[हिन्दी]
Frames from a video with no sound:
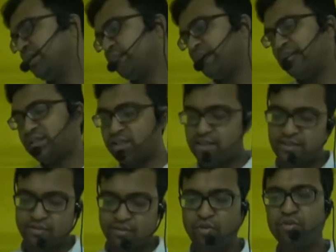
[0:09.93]
पहले
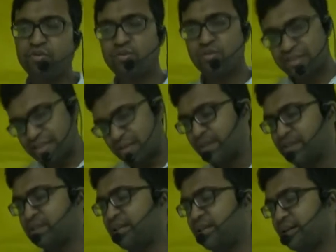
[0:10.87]
चीज को
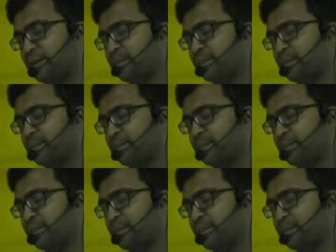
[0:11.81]
समझ लें